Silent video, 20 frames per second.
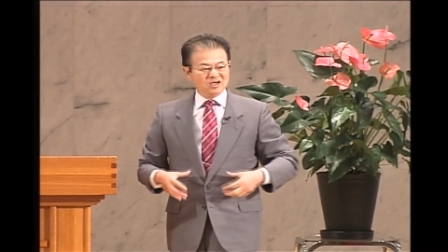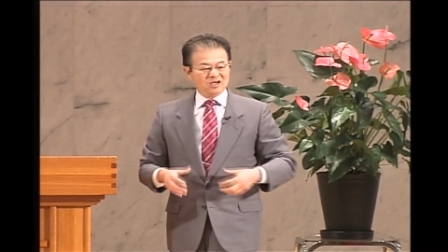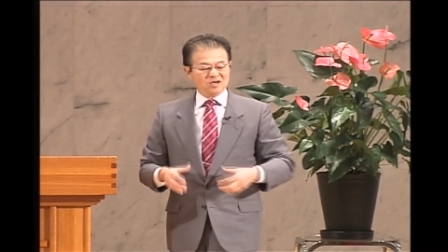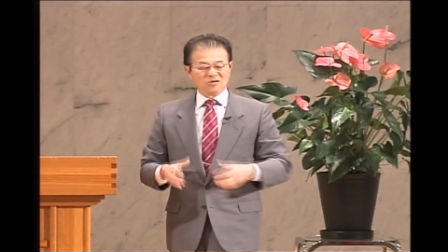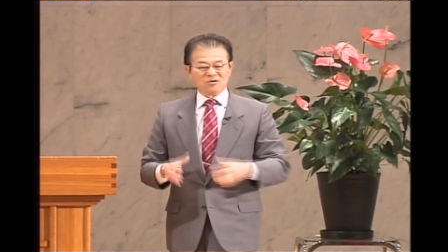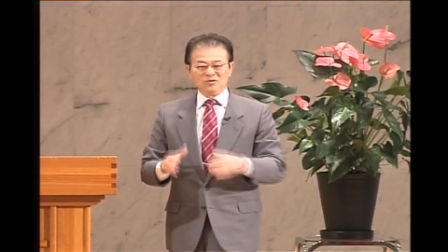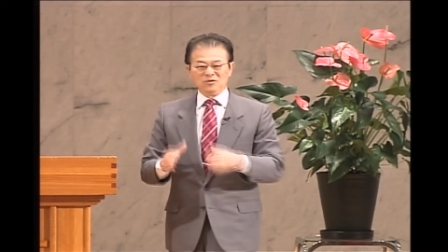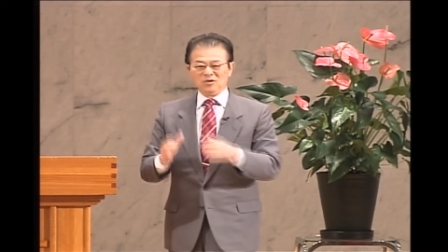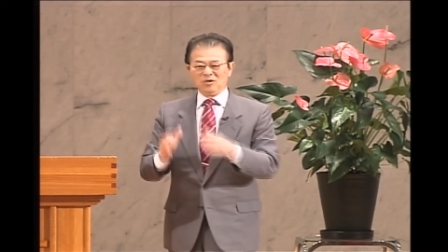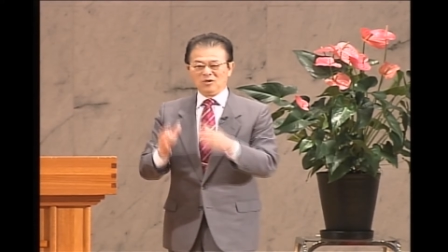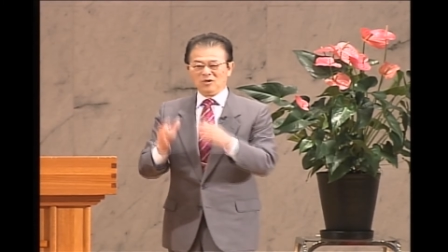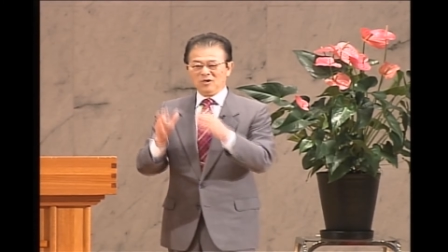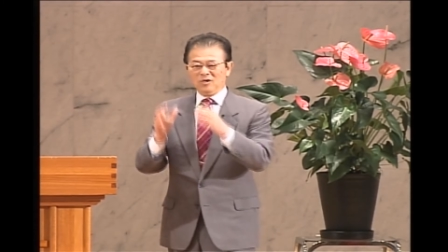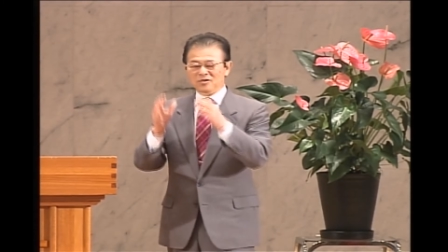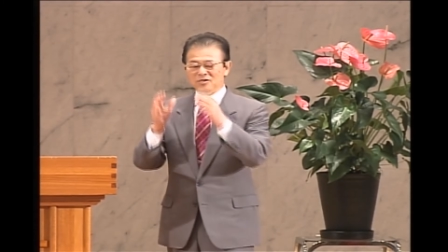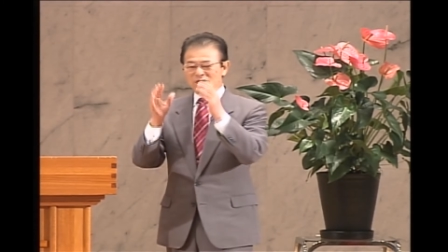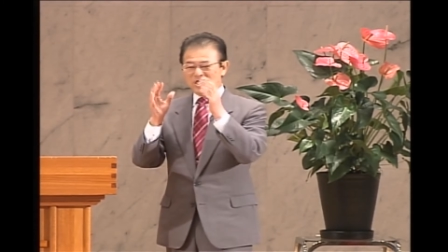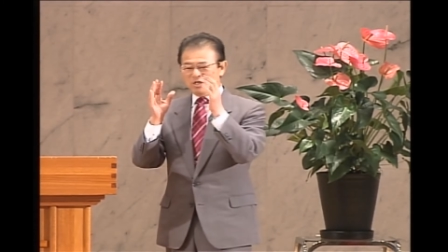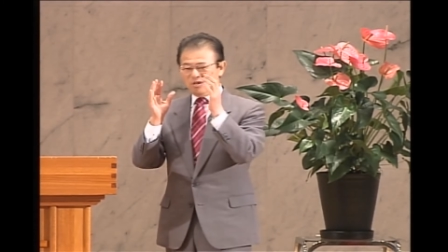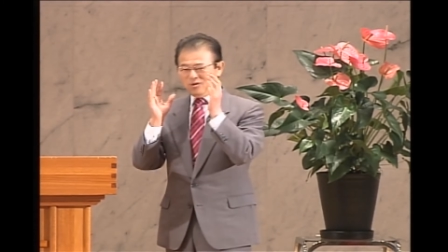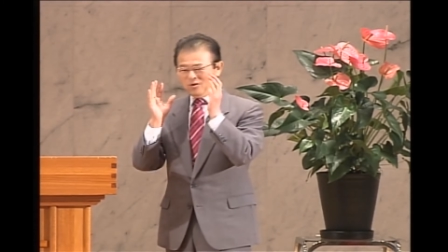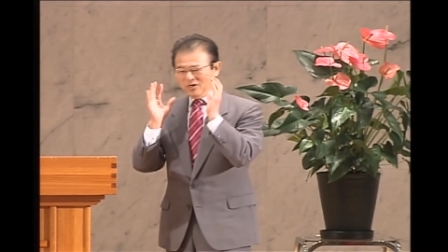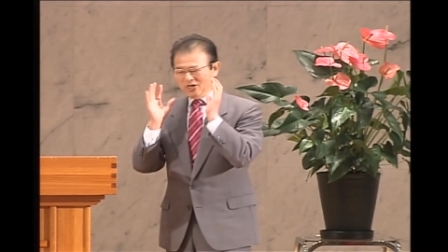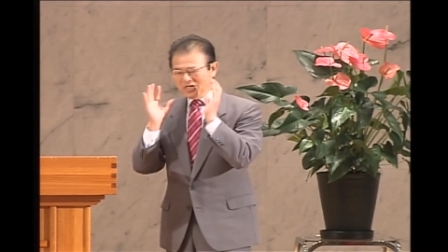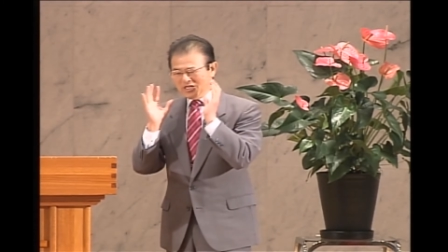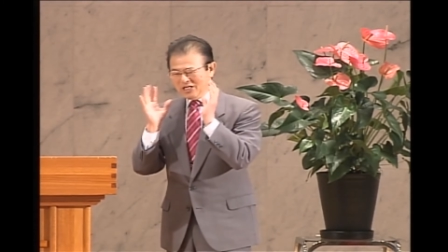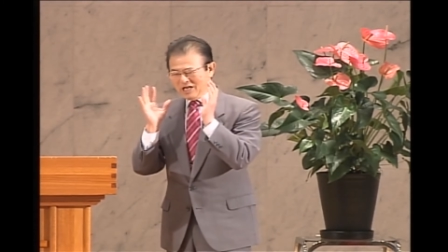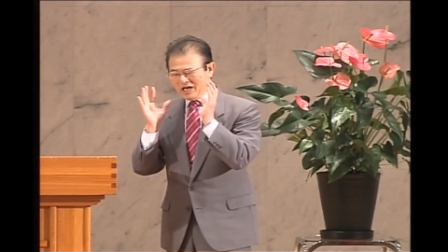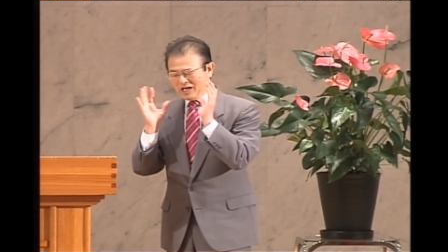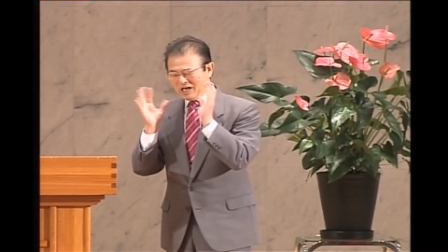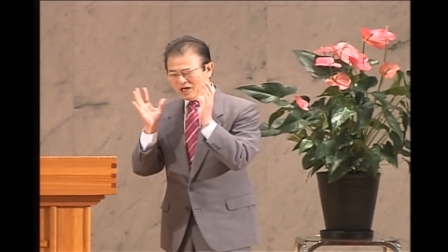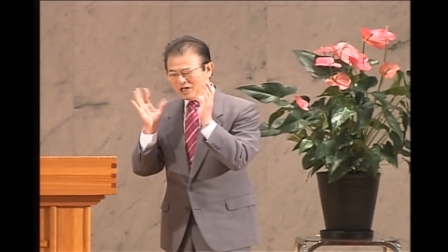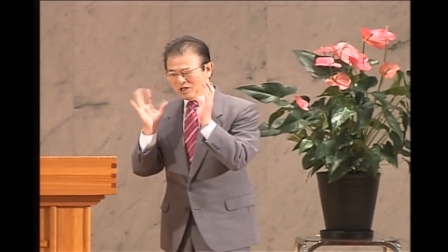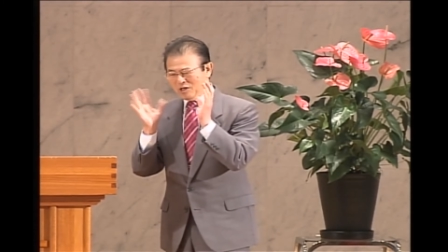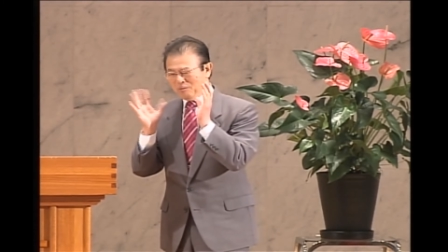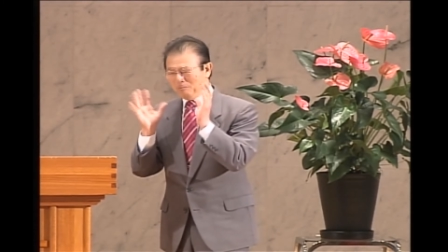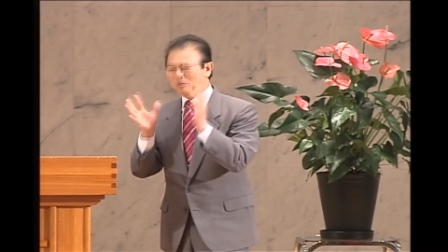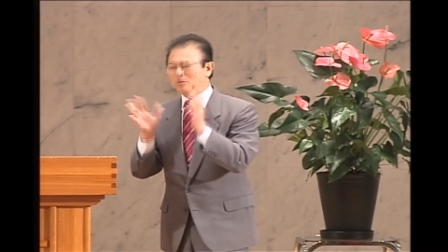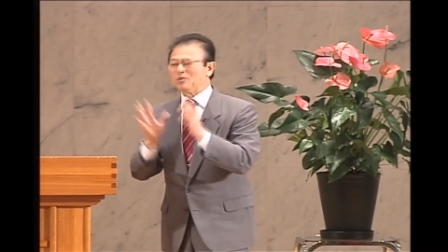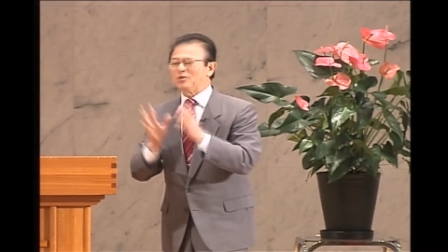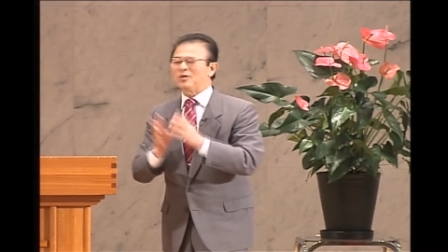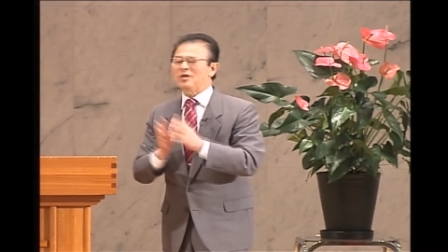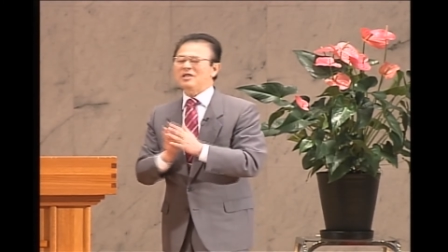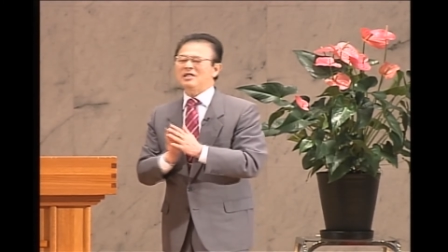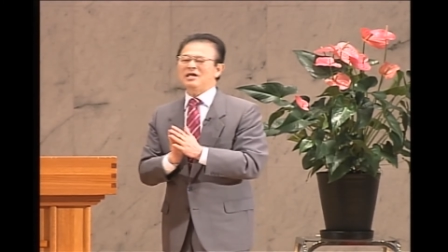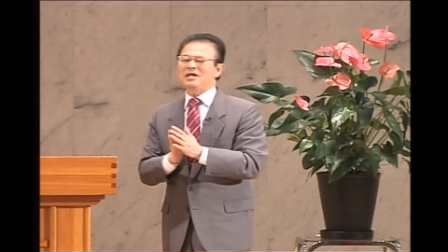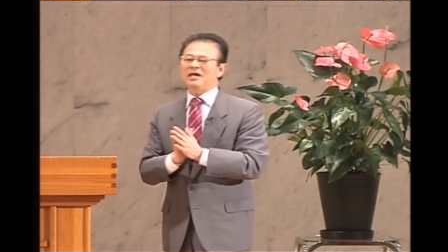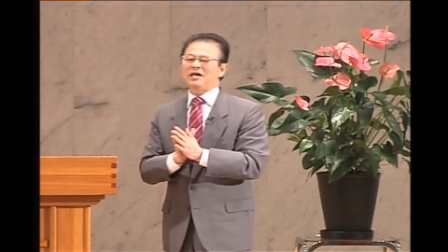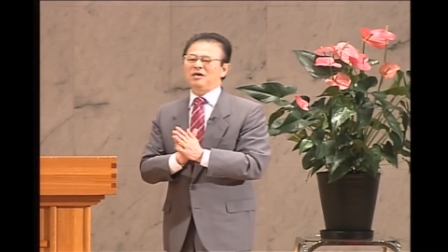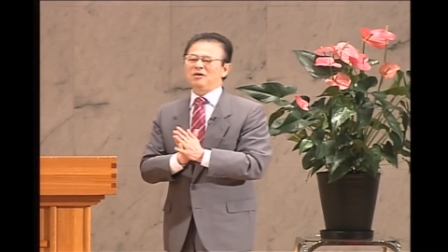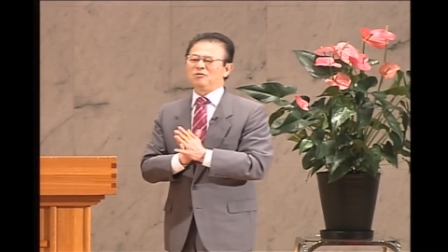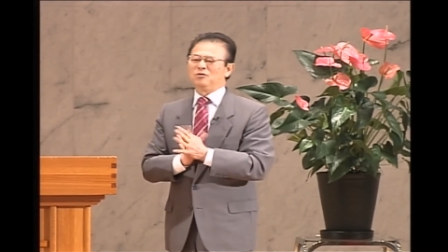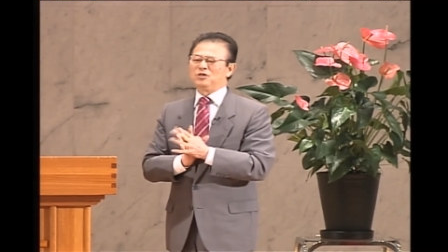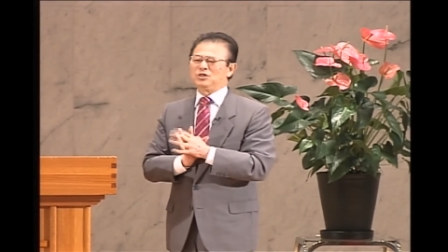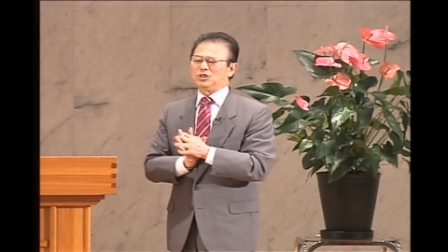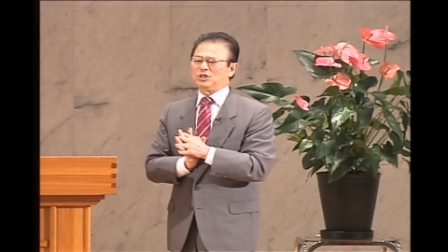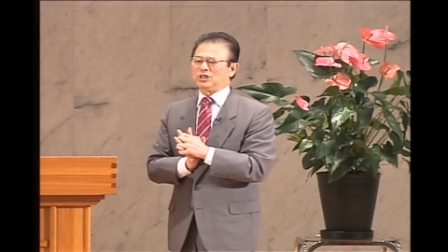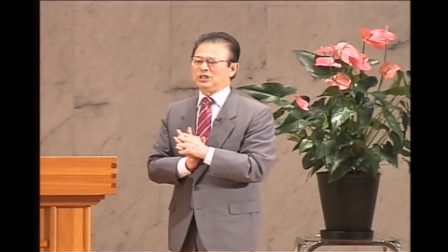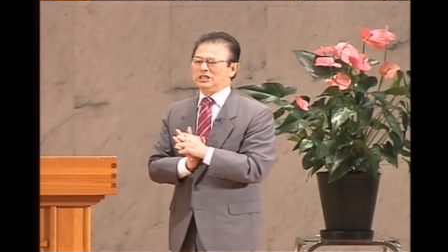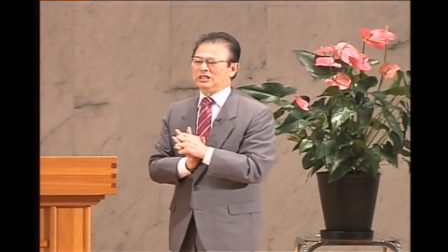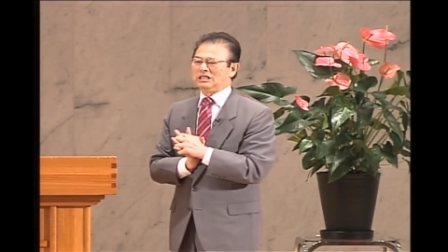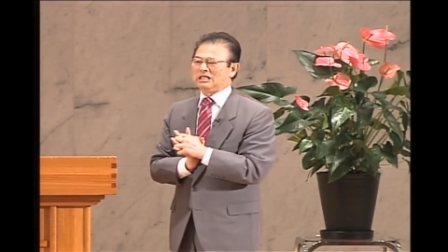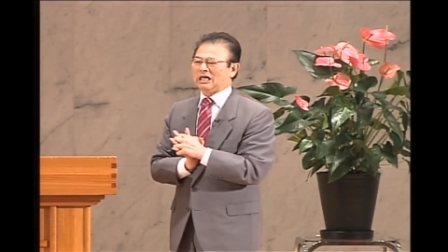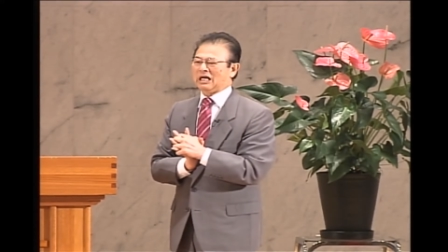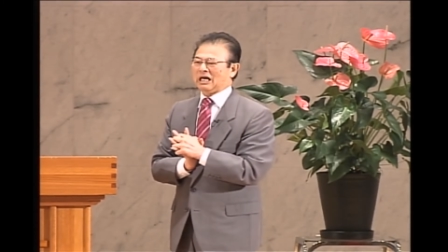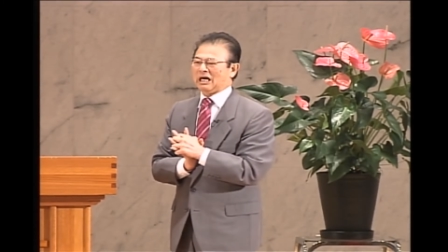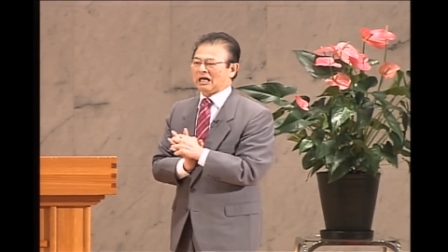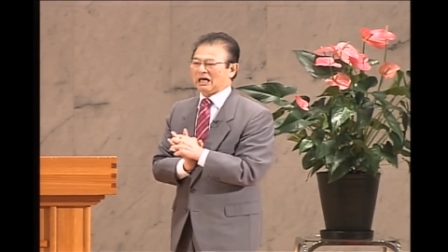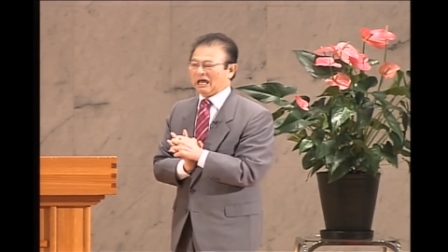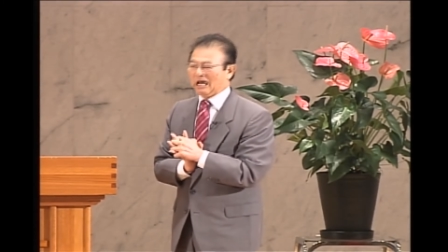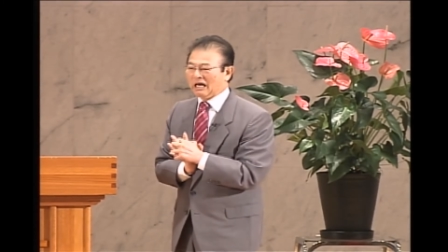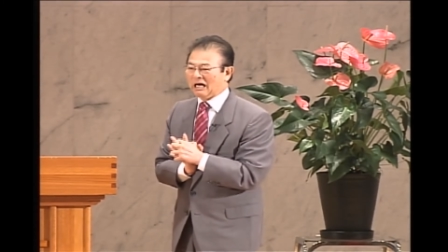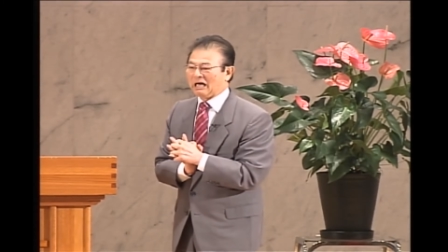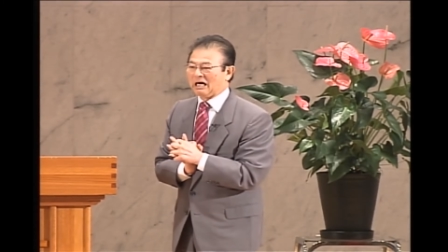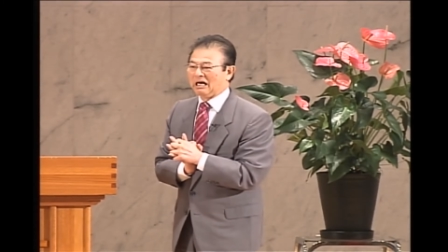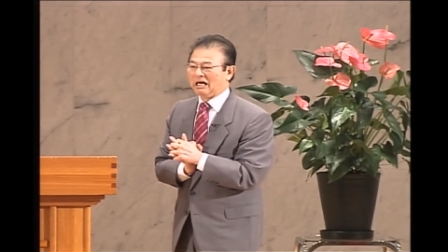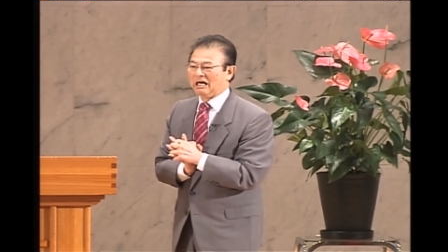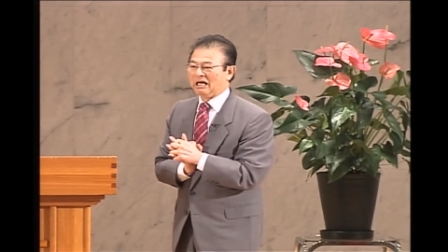この匂いだけでもこれだけ美味しいんだから、